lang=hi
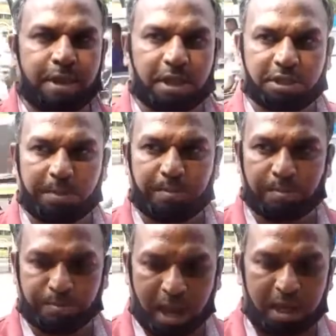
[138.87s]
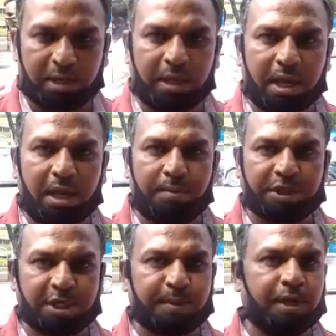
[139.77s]
में एक अच्छी पहल की है
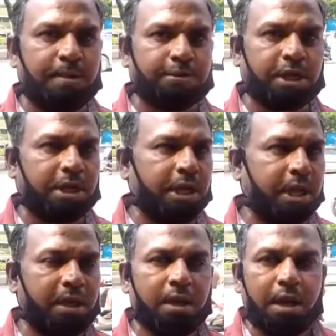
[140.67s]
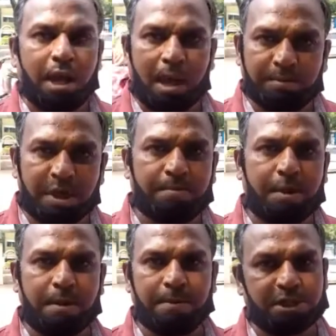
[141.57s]
विशेष फंड की व्यवस्था की है एमजीएम
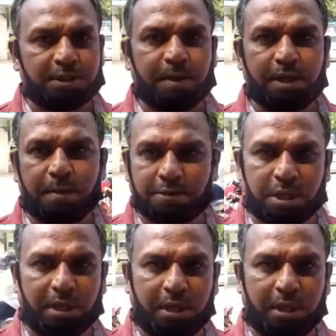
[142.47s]
में भी विशेष फंड की व्यवस्था